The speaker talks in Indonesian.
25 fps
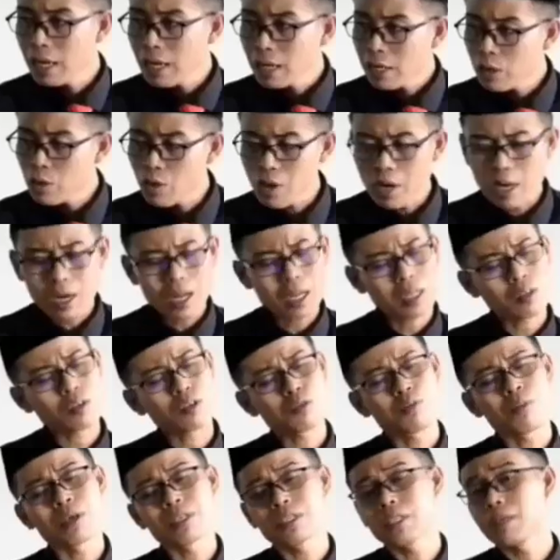
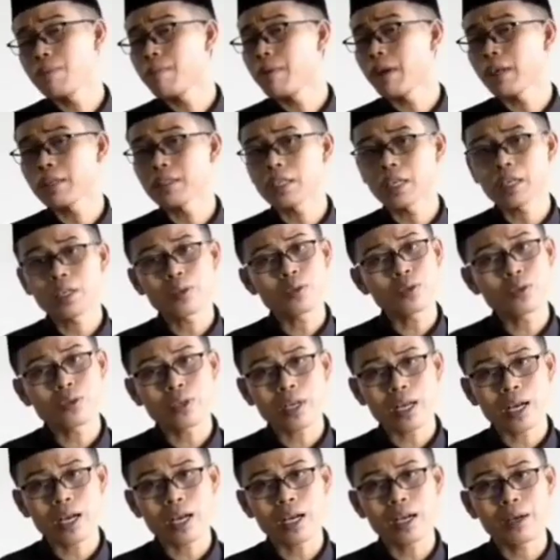200 masih merasa
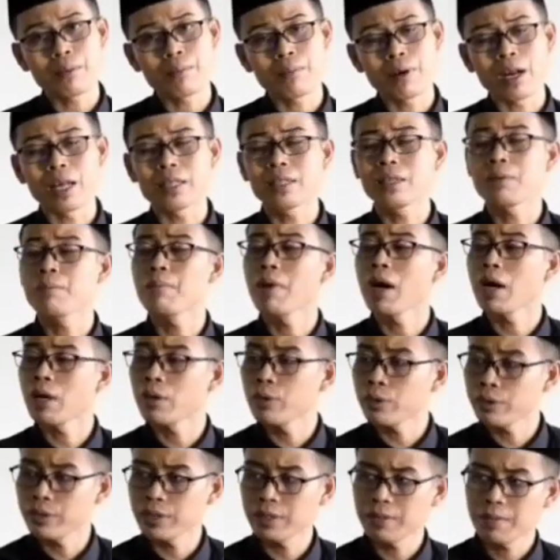kurang, berarti
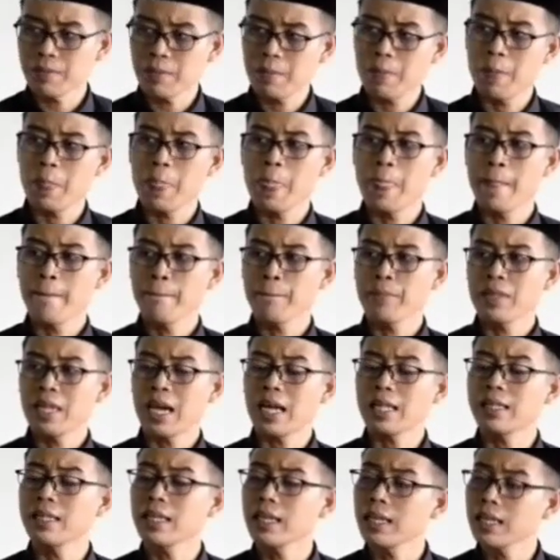bagus.
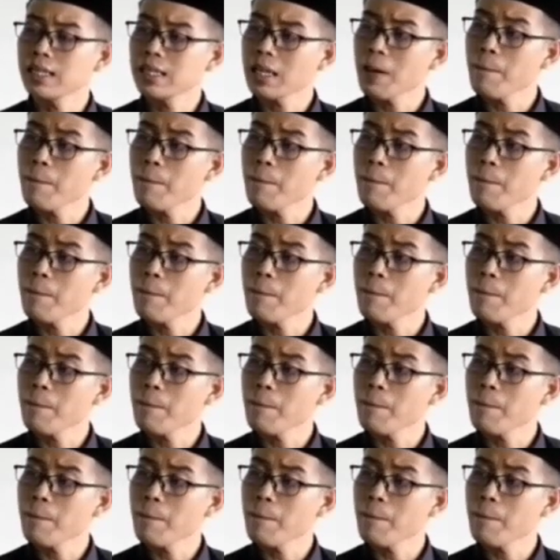Hati kita